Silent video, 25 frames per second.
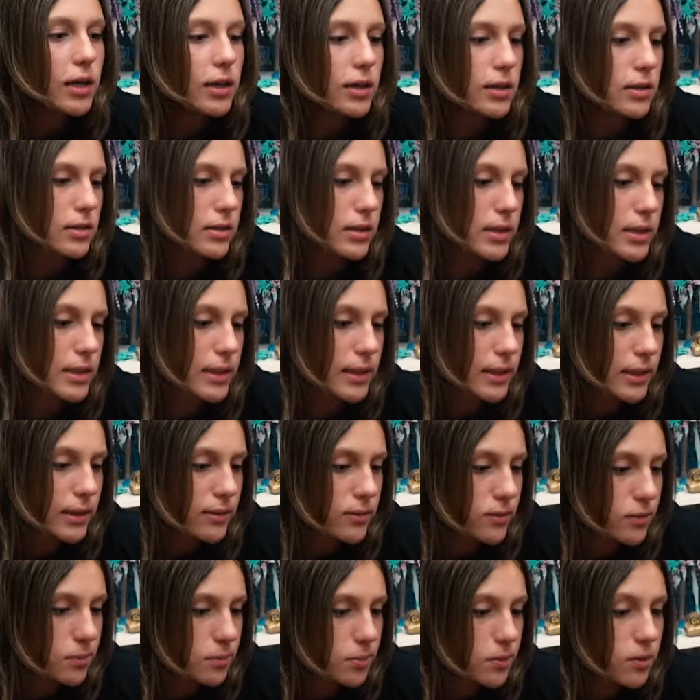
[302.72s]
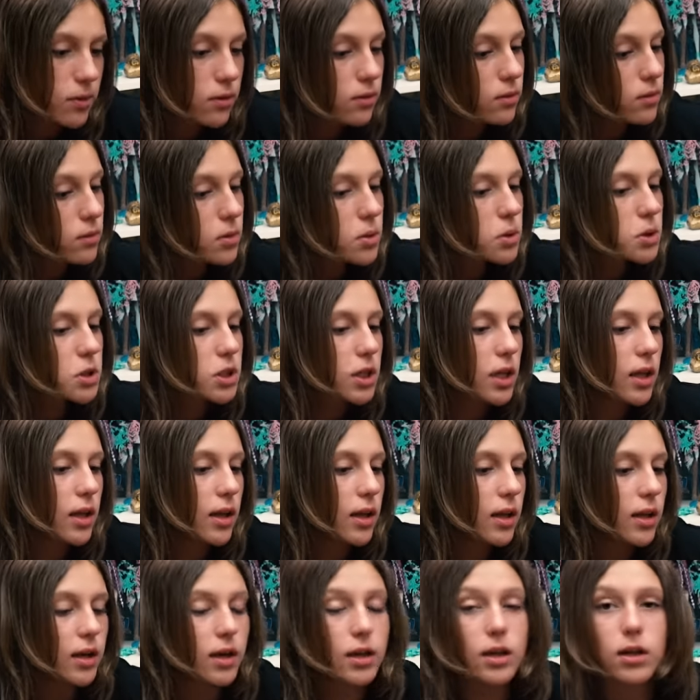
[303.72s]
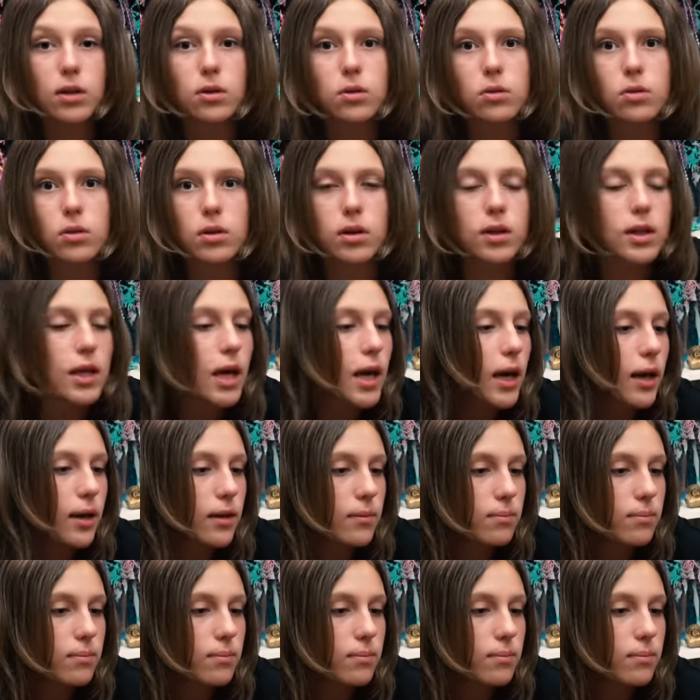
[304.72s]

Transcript: Э, слава богу, шарниры ее не